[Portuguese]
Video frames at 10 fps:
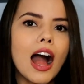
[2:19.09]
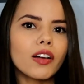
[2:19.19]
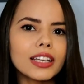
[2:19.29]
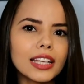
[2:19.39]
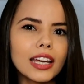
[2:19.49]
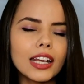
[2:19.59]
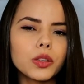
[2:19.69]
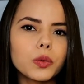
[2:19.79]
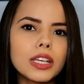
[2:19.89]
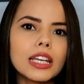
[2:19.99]
alguém tá
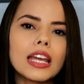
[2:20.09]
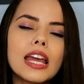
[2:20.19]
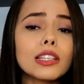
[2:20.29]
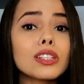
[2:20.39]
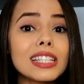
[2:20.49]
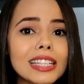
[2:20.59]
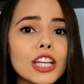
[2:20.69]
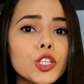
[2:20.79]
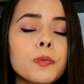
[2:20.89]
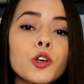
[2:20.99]
querendo ir, então você tem que
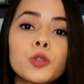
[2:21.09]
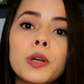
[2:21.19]
estar tá disposto.